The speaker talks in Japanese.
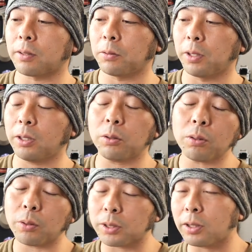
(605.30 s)
んですけど、
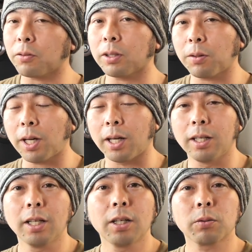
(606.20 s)
ヘッドホンが欲しいっていう方
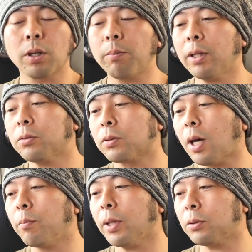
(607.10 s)
は、このエベレスト
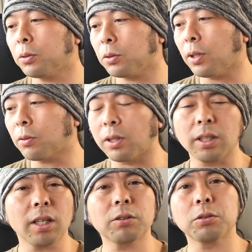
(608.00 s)
310、あと
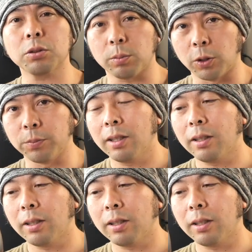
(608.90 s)
710も、